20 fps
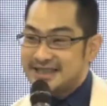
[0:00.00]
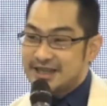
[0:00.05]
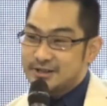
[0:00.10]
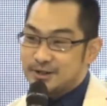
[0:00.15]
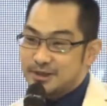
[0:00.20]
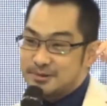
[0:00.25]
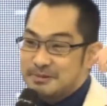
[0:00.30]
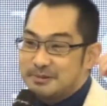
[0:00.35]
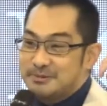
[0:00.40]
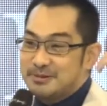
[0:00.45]

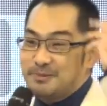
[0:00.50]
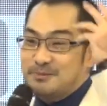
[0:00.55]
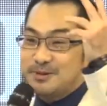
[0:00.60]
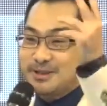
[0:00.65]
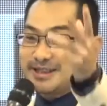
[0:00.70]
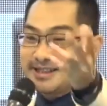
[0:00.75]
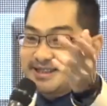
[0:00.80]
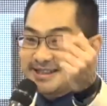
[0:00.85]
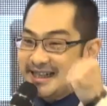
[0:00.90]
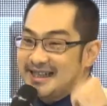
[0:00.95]
khotbah udah mau
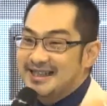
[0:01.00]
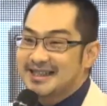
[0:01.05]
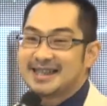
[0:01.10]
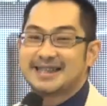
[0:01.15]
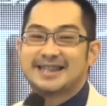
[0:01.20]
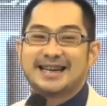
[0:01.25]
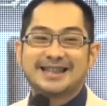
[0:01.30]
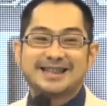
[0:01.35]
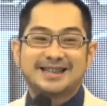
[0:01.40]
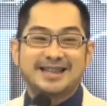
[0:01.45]
selesai saya
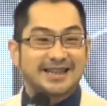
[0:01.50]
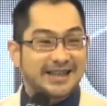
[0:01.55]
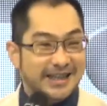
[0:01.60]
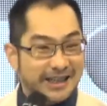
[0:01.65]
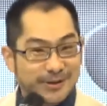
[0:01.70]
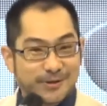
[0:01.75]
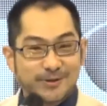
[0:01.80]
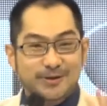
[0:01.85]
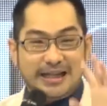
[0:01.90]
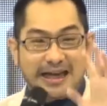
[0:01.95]
datang.
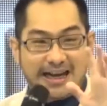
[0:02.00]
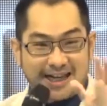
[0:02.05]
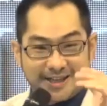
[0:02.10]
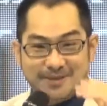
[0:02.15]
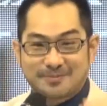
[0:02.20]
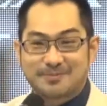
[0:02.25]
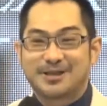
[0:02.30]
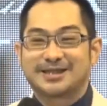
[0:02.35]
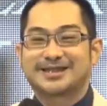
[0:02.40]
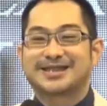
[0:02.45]
Itu taat
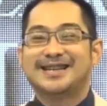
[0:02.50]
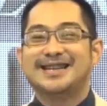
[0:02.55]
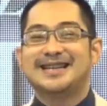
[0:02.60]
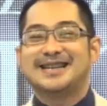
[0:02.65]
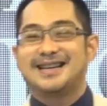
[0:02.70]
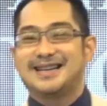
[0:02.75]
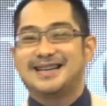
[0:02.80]
buat saya